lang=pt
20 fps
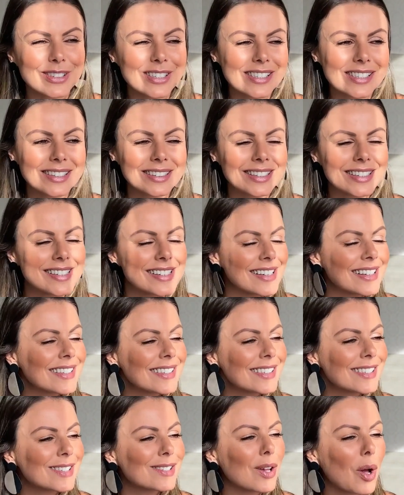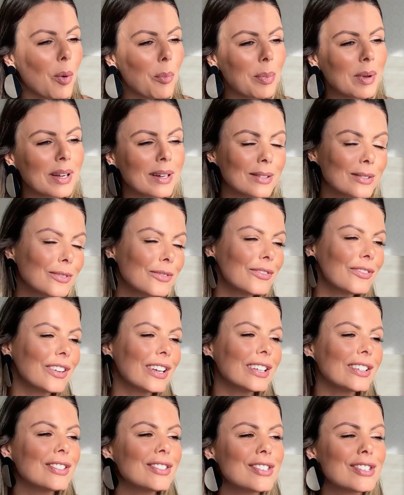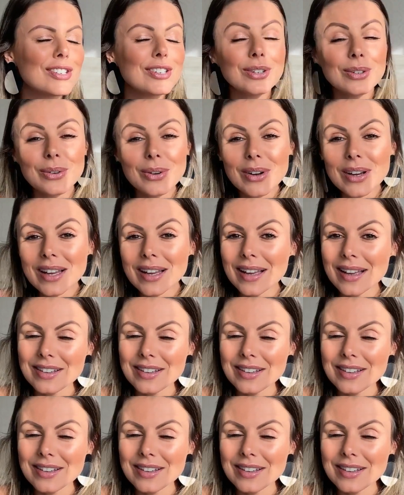Tô aqui sentadinha nesse sol, pegando um ventinho.